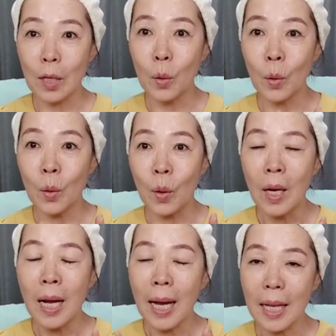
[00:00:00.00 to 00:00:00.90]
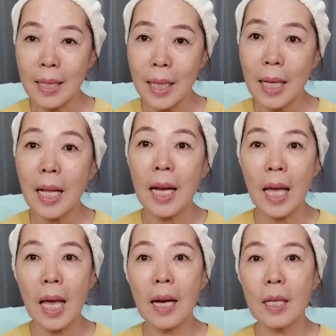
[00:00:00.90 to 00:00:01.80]
재료
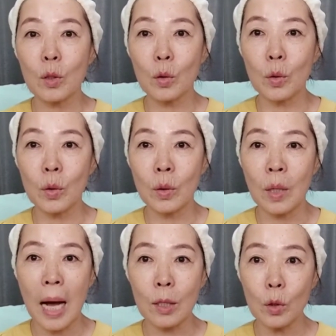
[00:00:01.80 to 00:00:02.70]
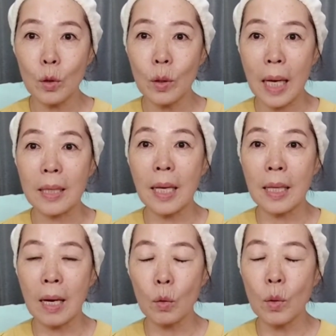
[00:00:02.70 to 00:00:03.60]
간단하게 해가지고 아주
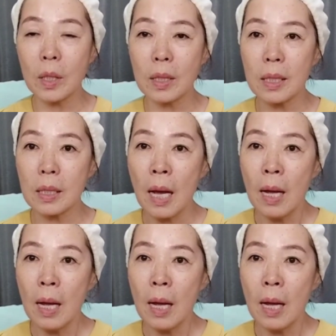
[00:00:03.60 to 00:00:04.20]
간단하고